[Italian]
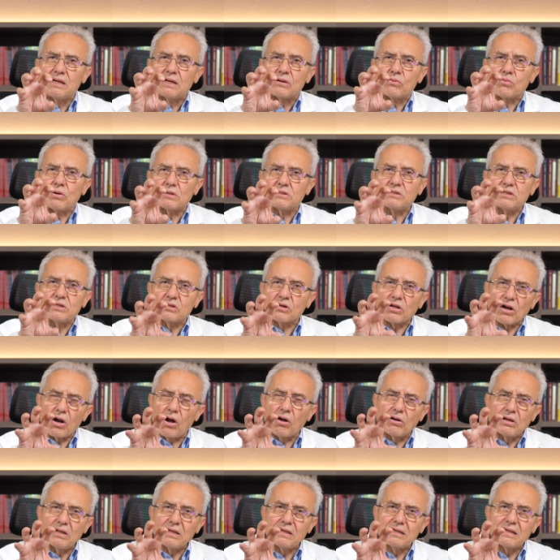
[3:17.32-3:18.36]
quasi
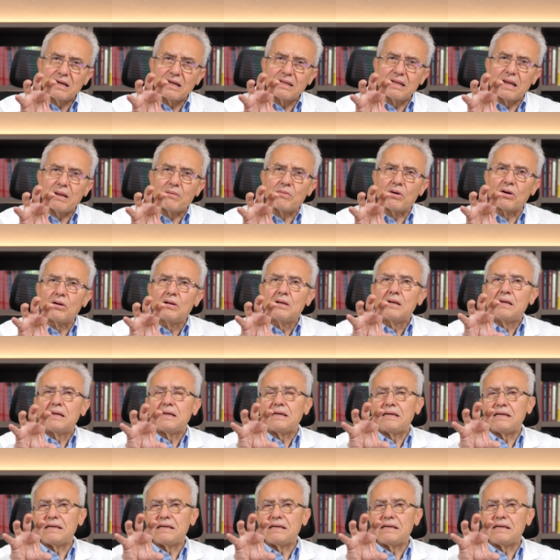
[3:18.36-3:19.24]
cronica, diremo,